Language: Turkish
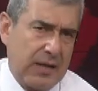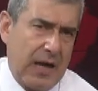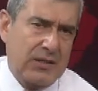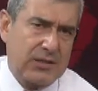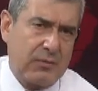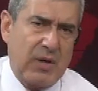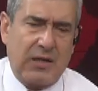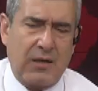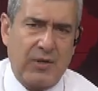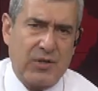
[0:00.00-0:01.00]
Yani işte
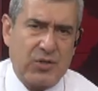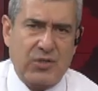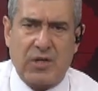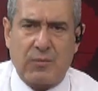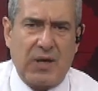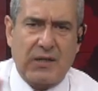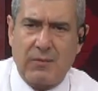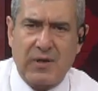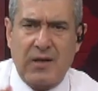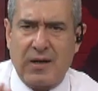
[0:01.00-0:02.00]
mahkemeye çıkacak,
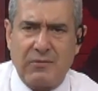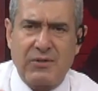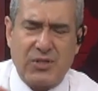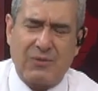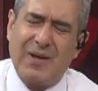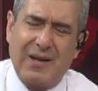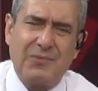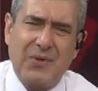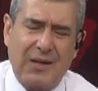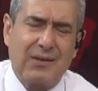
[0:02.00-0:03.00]
mahkeme karar verecek falan
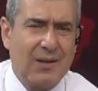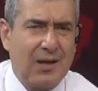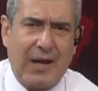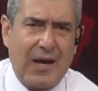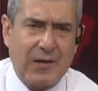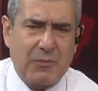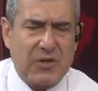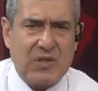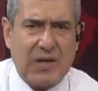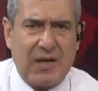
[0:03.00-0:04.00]
filan ayrı bir
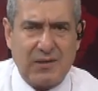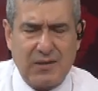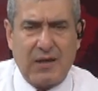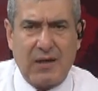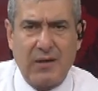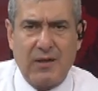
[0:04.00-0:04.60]
hikayedir de